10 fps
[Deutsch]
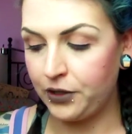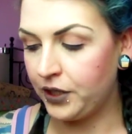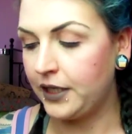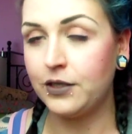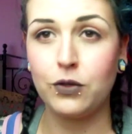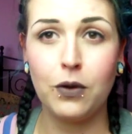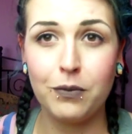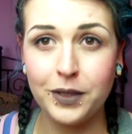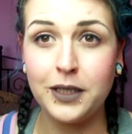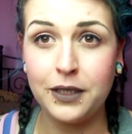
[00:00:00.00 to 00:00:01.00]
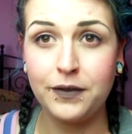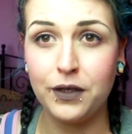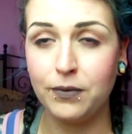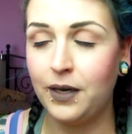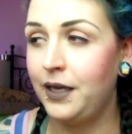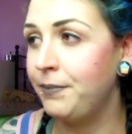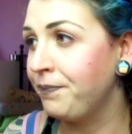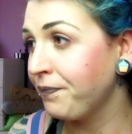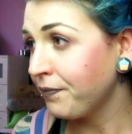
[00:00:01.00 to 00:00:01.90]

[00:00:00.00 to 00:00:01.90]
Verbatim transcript: euch keine Sorgen um mich, ich werde es überleben.